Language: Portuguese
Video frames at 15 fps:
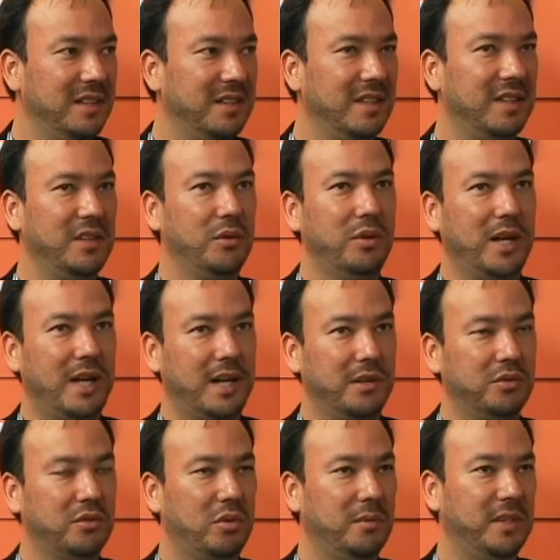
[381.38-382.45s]
e
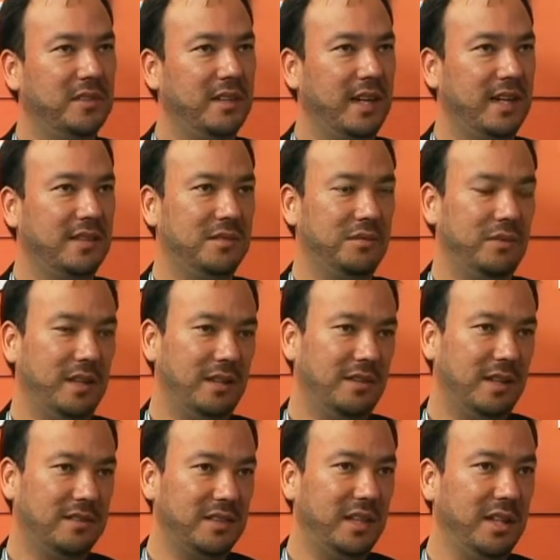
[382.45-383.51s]
horários comerciais.
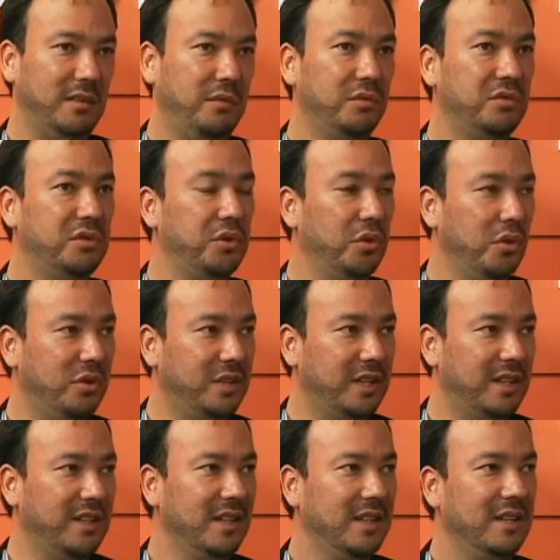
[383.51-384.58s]
Assim ele
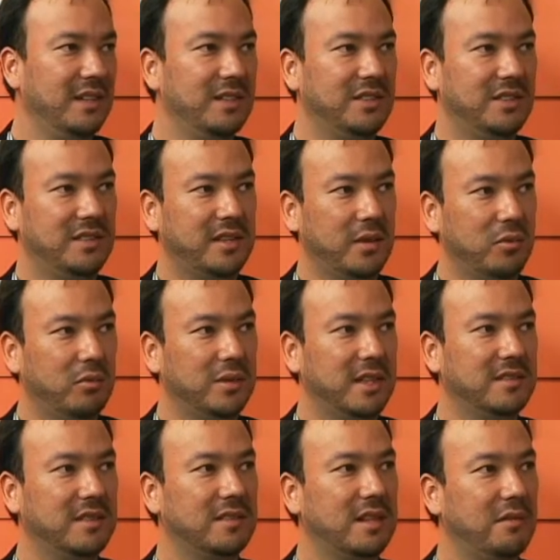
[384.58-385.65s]
funciona de segunda a
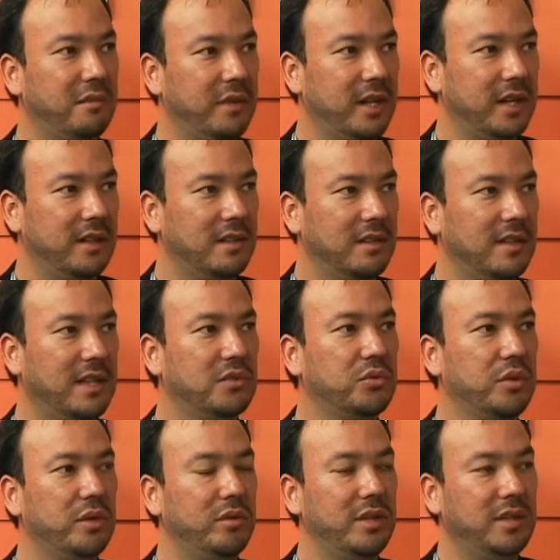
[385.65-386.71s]
sexta-feira, das
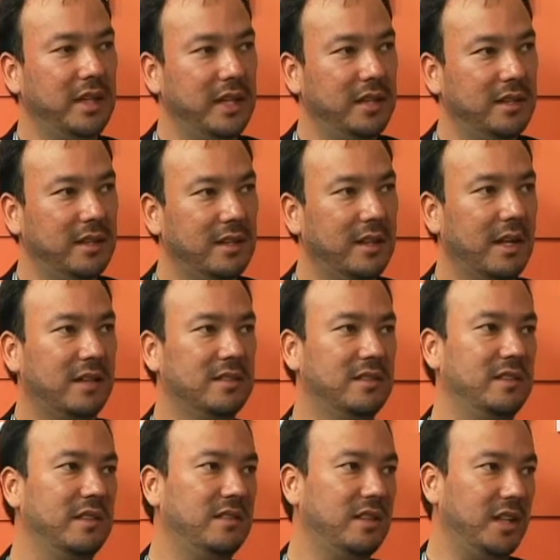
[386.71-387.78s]
8h30 às
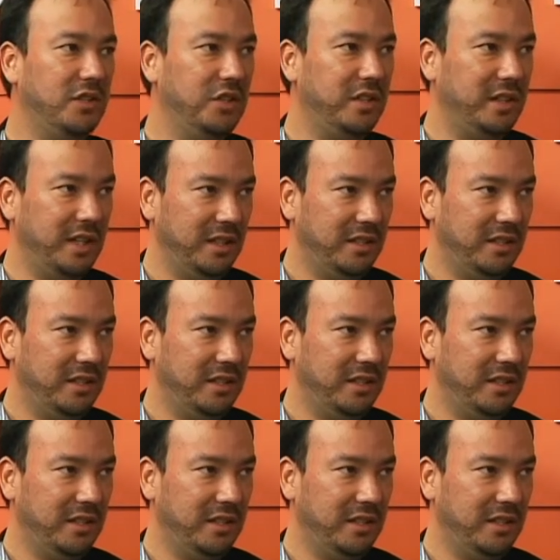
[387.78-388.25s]
17h30.